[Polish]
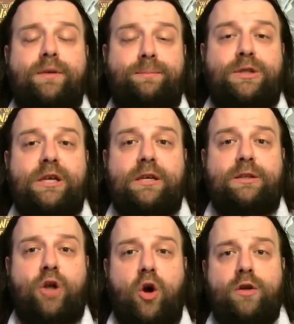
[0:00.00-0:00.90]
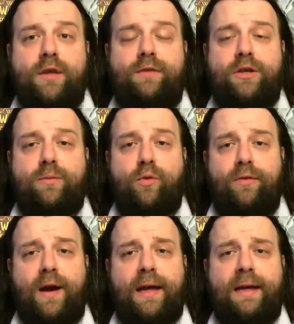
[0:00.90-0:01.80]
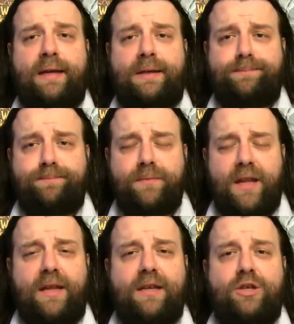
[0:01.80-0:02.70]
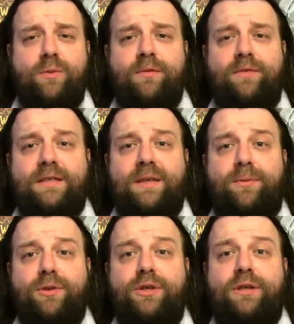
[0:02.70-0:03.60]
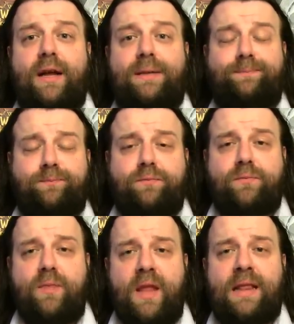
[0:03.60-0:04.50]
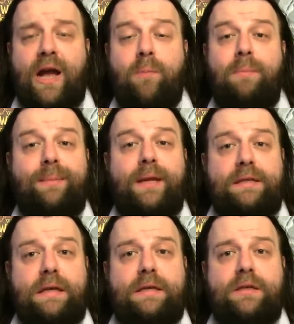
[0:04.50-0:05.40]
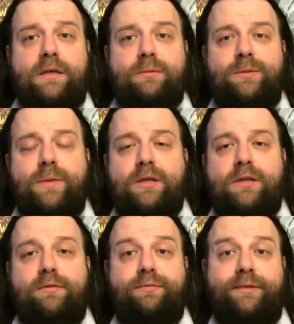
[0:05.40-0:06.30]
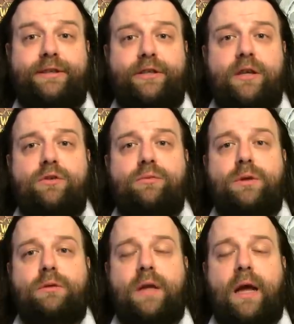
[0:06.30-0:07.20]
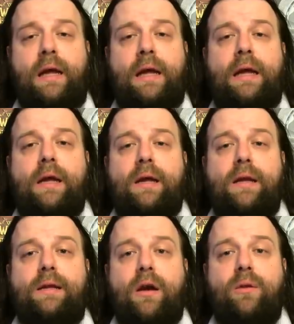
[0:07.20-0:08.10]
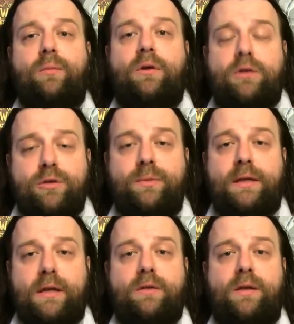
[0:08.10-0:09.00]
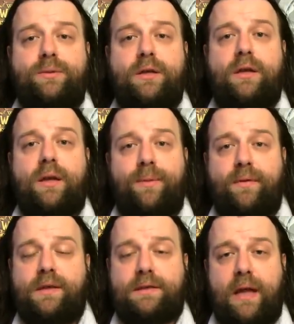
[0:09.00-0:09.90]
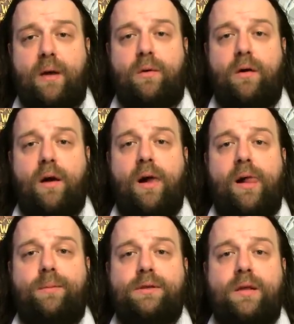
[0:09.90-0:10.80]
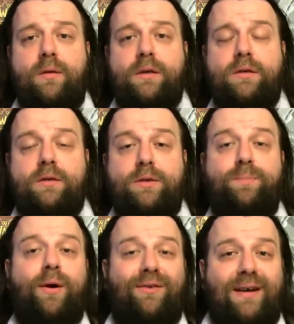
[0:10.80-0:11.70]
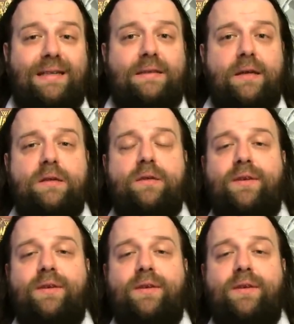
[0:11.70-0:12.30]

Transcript: przyciągnie Waszą uwagę, ja teraz chciałbym Was zaprosić na taką mam nadzieję, że się zmieszczę w 10 minutach y, taką rozkminkę, co tam się tak naprawdę stało, bo stała się rzecz poważna i co